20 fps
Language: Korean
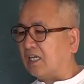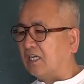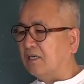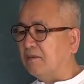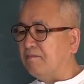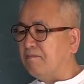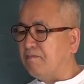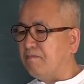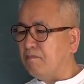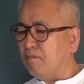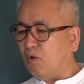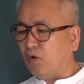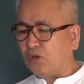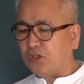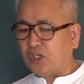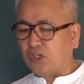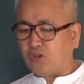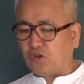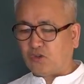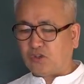
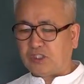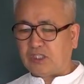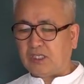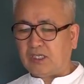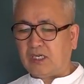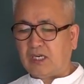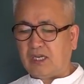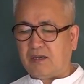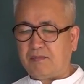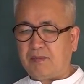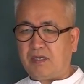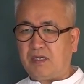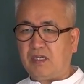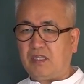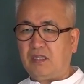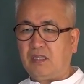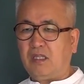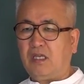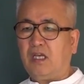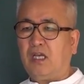금목이 교차를
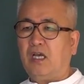하면은